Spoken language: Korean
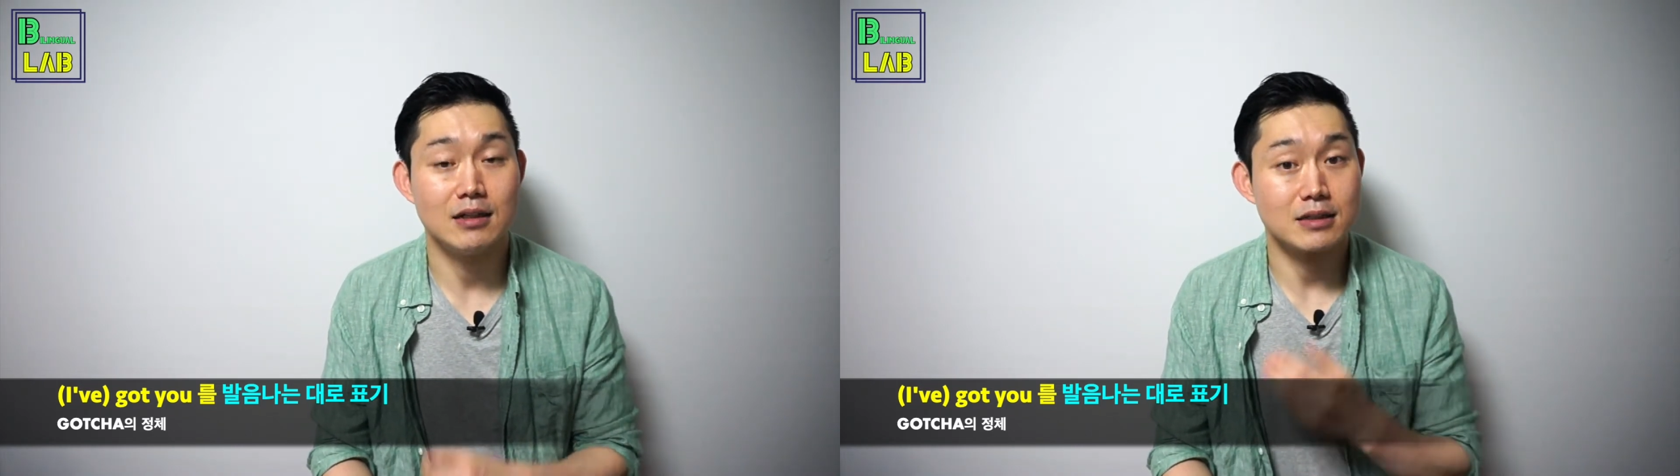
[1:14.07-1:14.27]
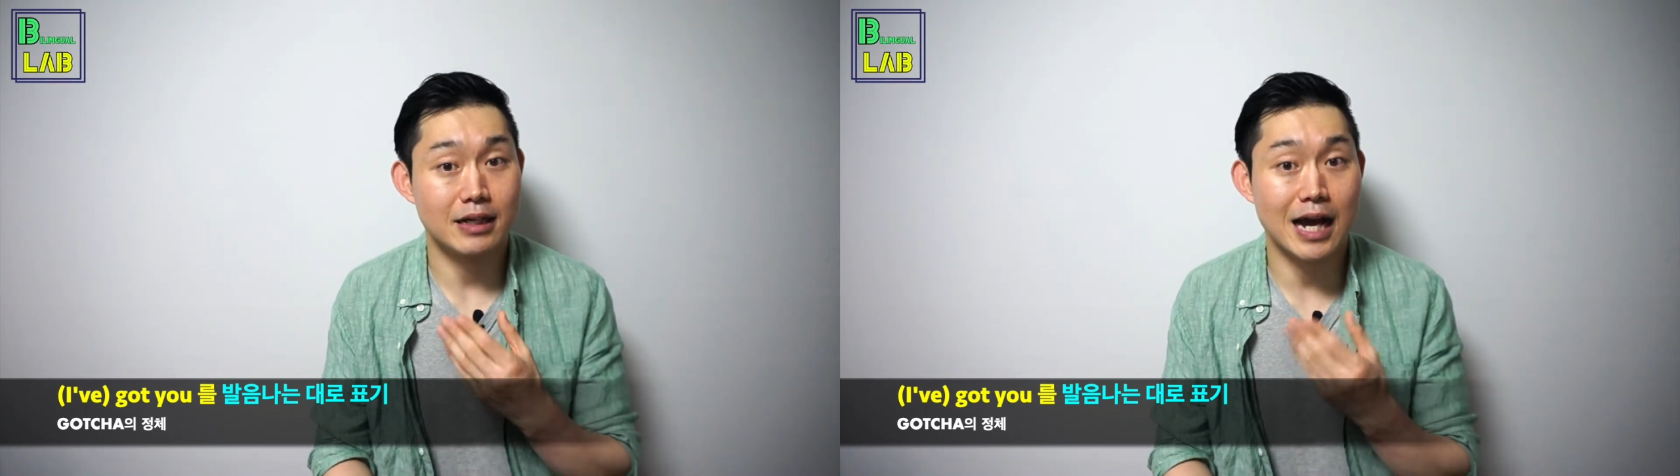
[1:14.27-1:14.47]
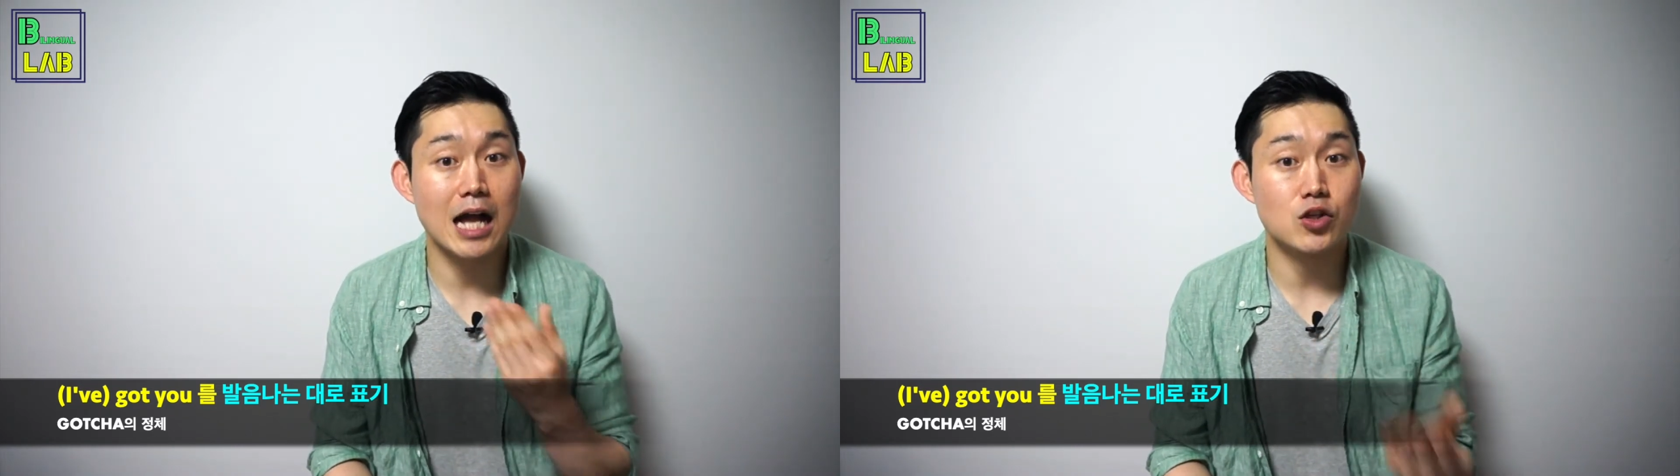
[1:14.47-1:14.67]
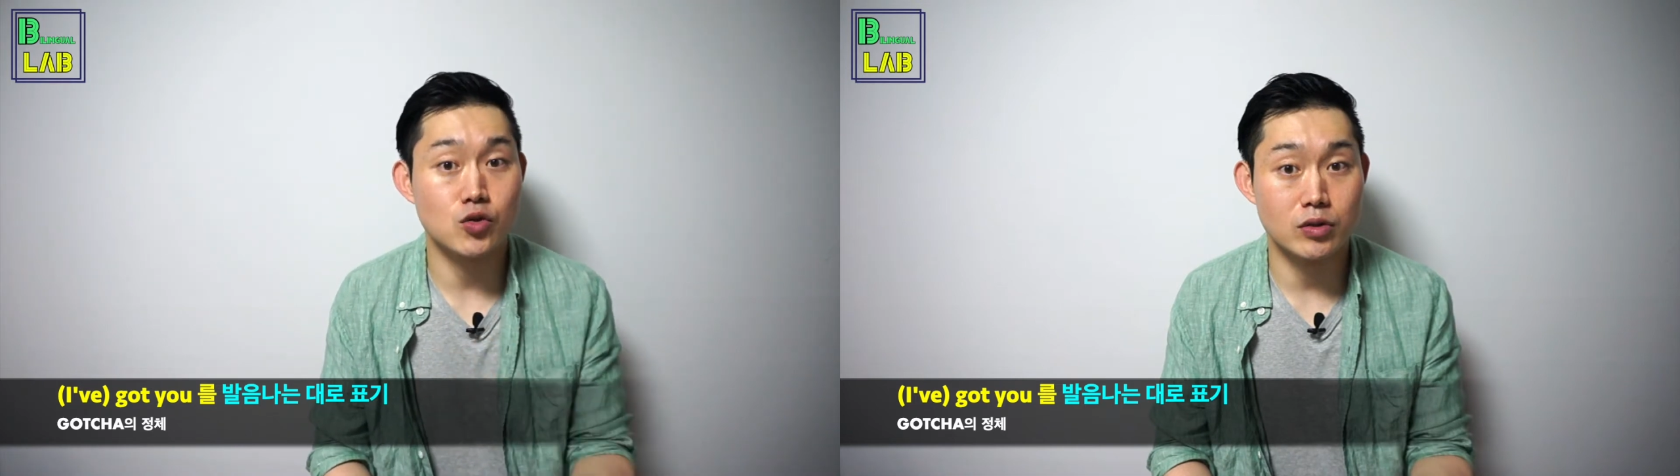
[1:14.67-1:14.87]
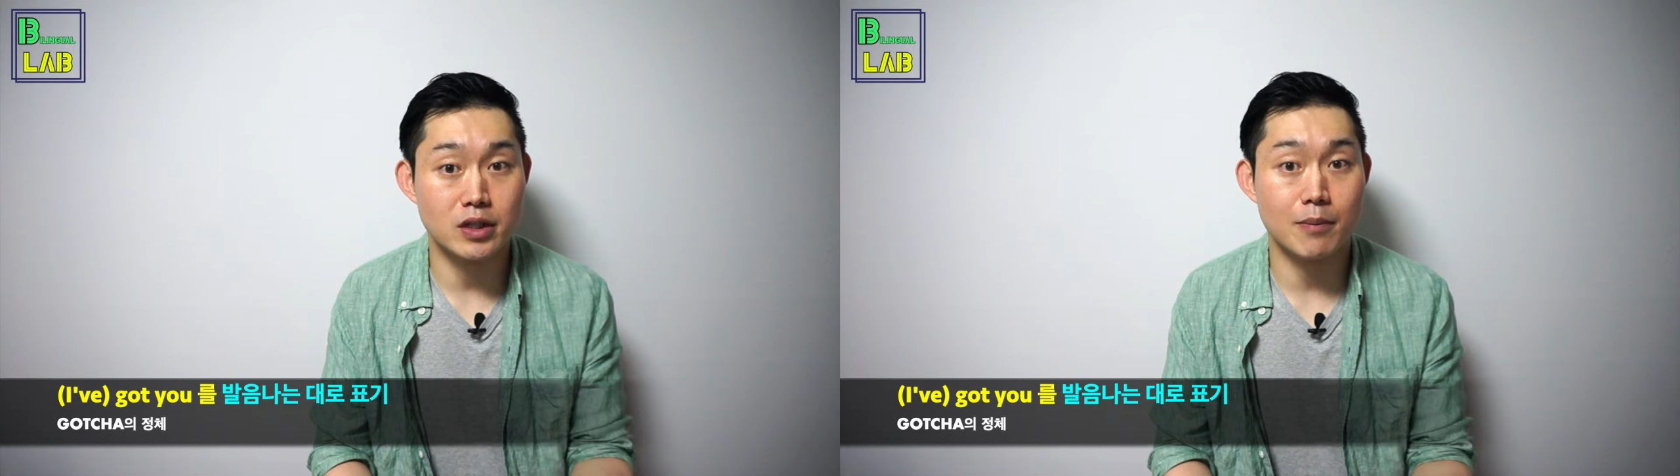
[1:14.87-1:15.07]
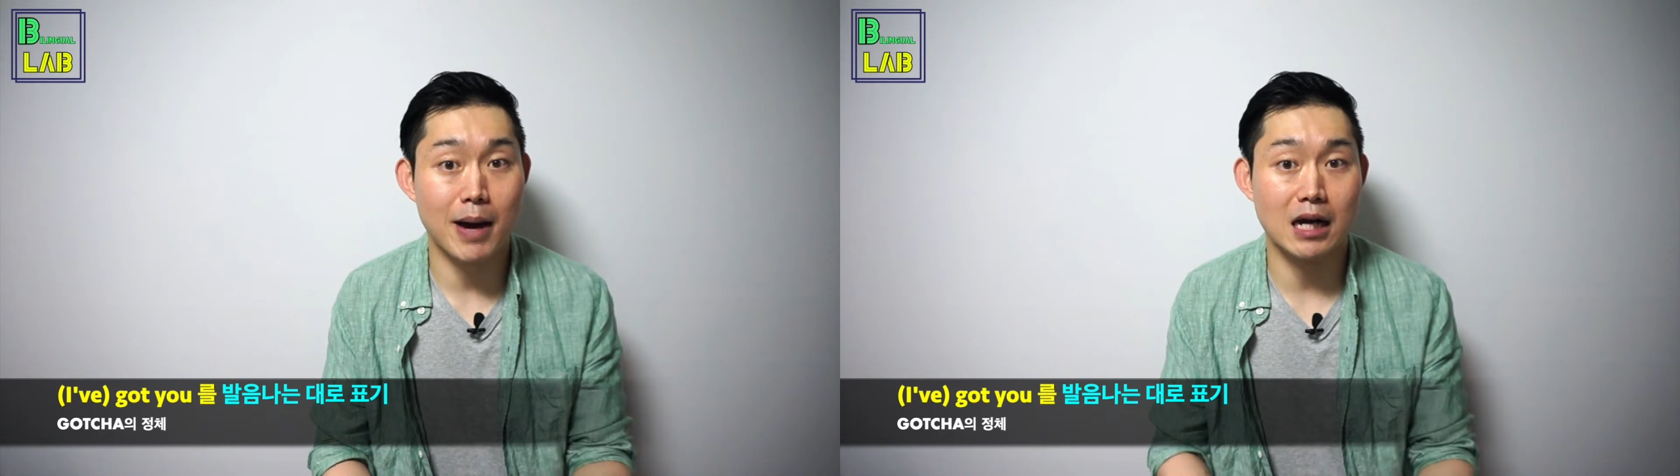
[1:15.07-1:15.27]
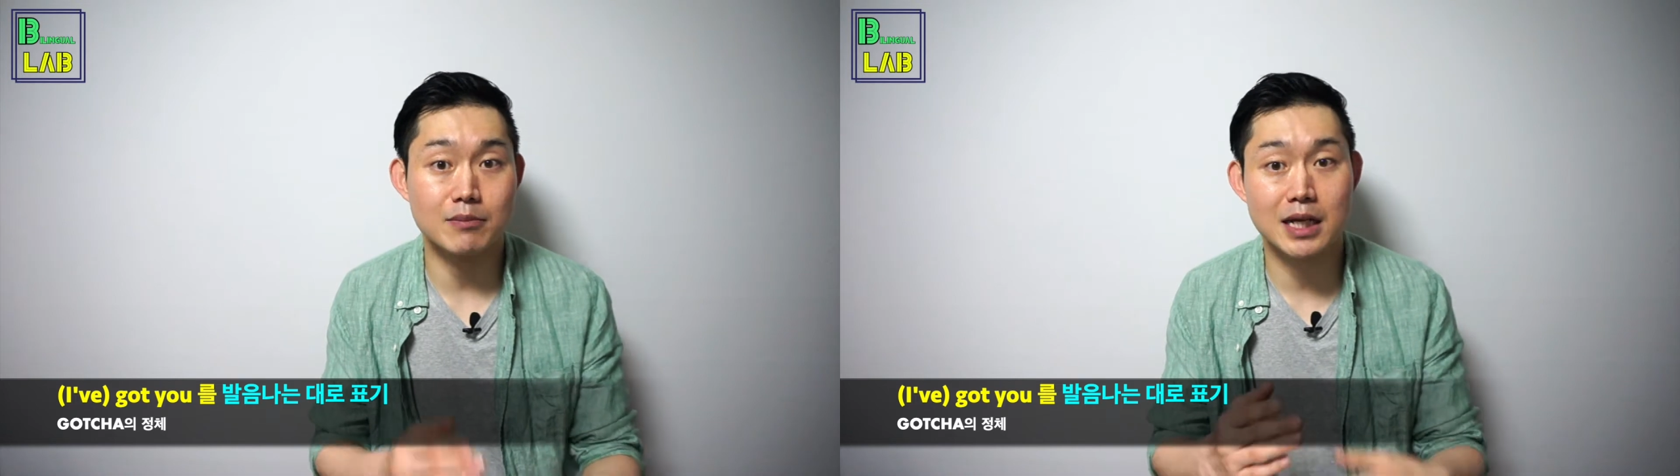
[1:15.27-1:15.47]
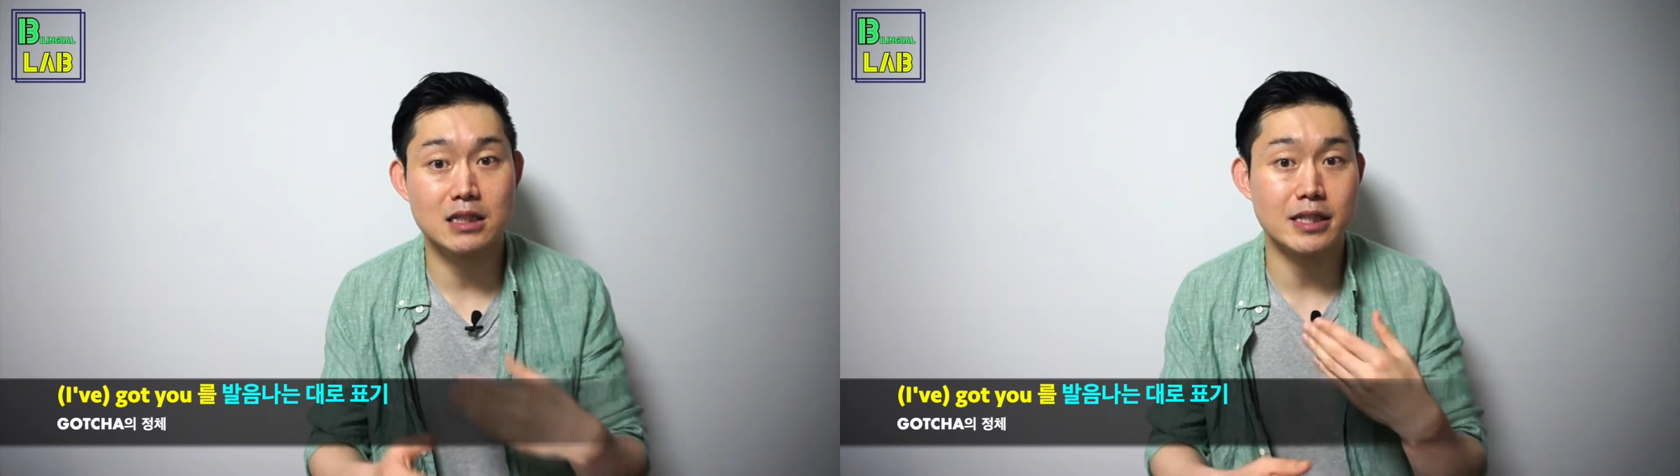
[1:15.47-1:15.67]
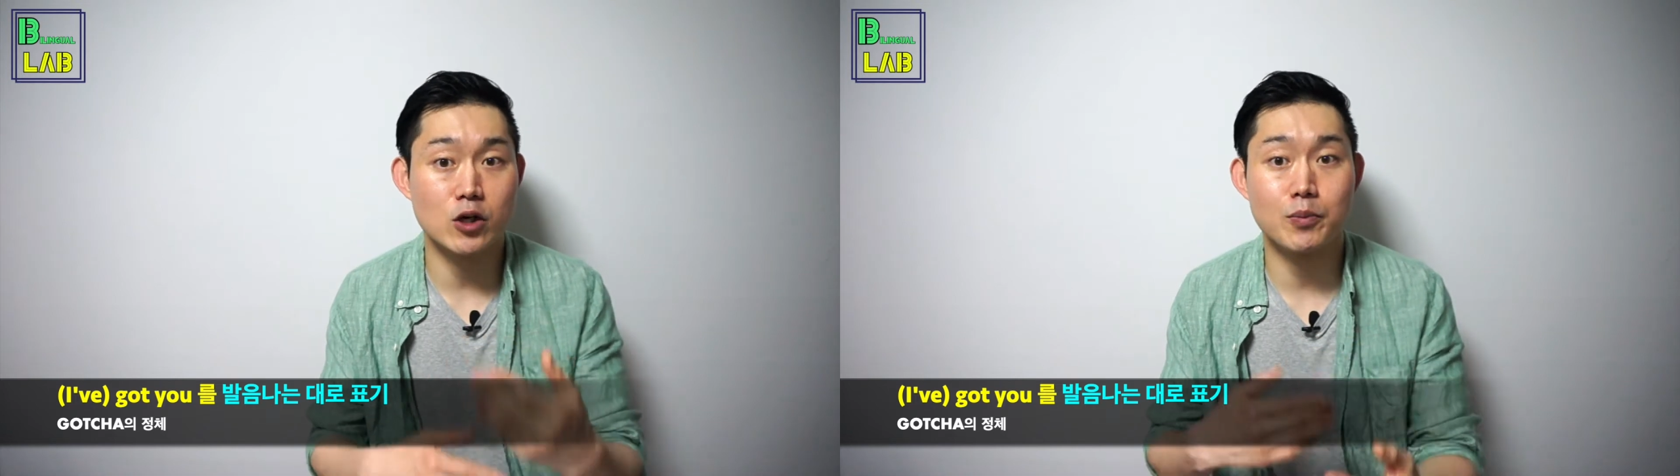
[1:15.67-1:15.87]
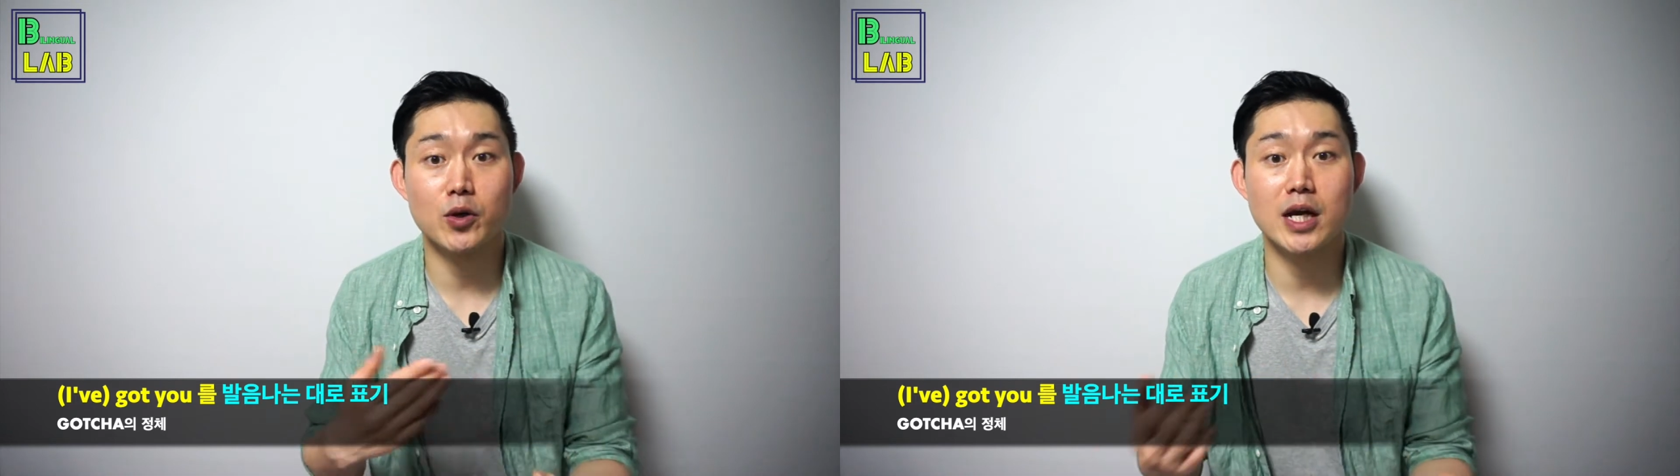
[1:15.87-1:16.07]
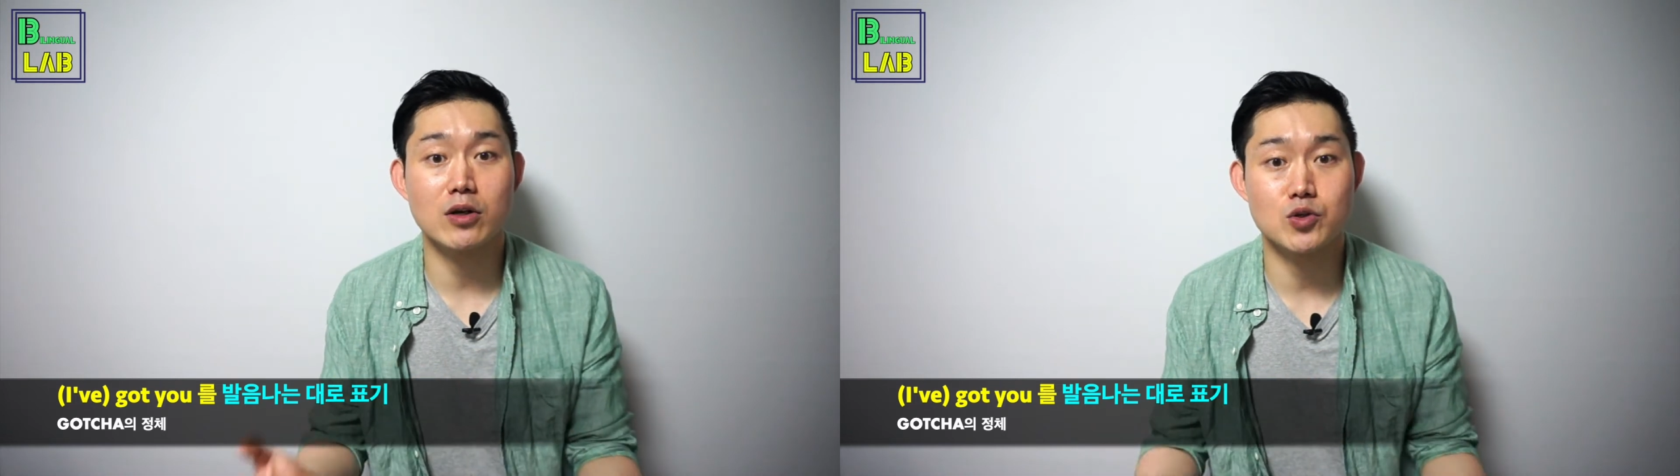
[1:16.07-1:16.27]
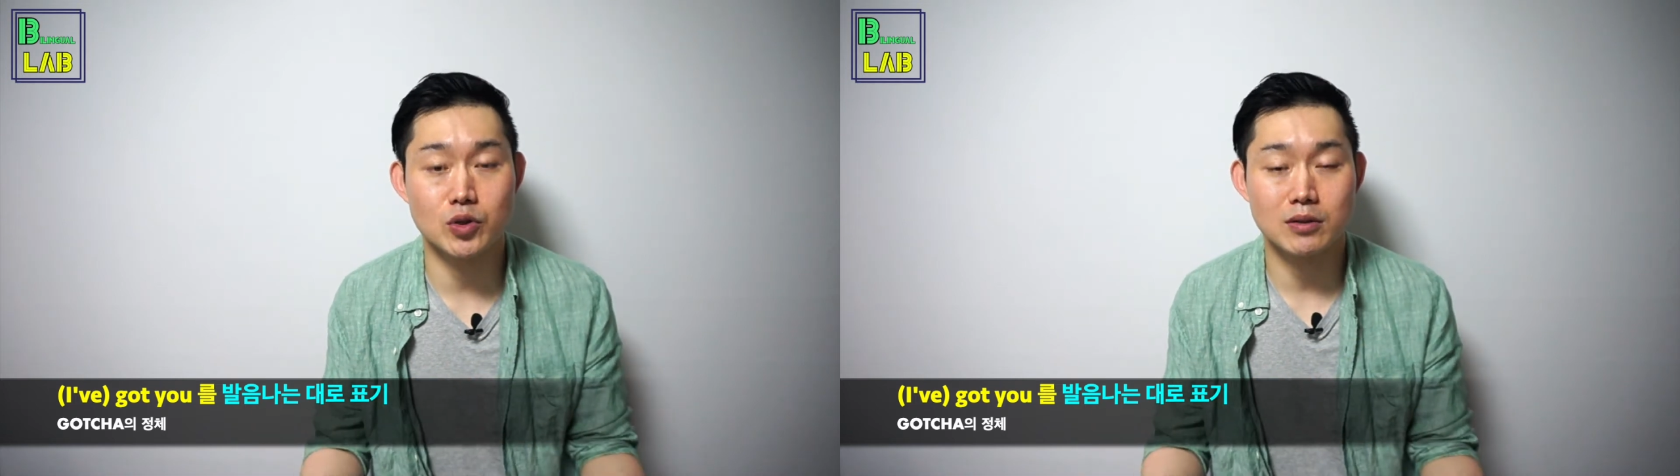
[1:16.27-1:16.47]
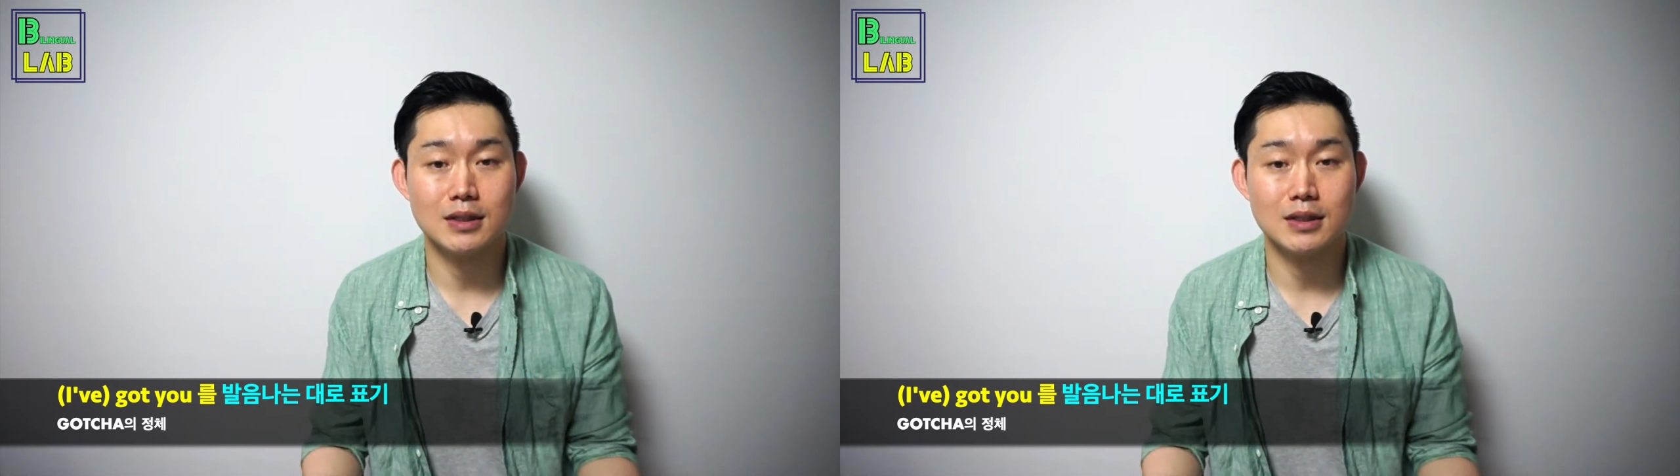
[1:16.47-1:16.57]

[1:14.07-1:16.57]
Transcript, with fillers: got you를요 발음나는 대로 표기한 거죠.